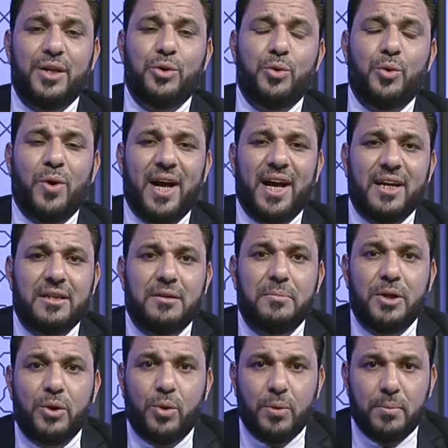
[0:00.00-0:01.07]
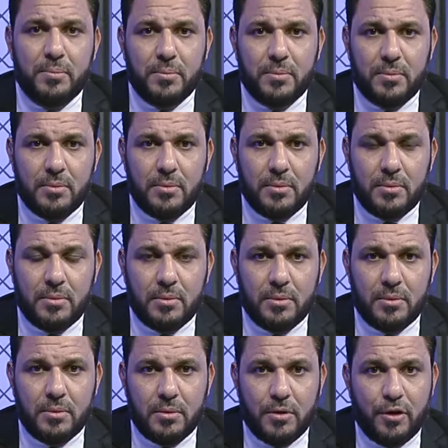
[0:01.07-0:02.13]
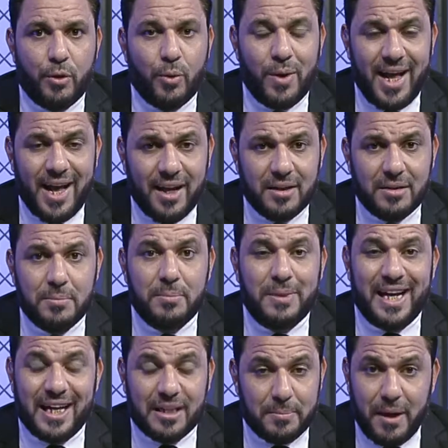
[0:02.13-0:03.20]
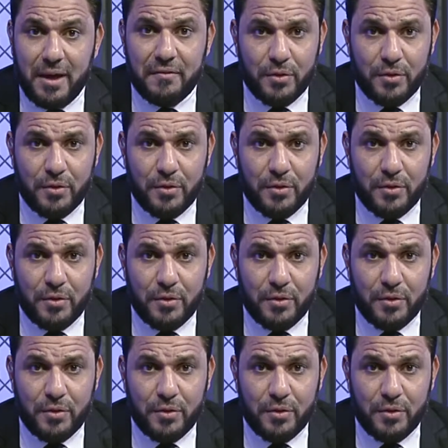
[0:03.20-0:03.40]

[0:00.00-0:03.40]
إنه واحد منهم واحد من أتباع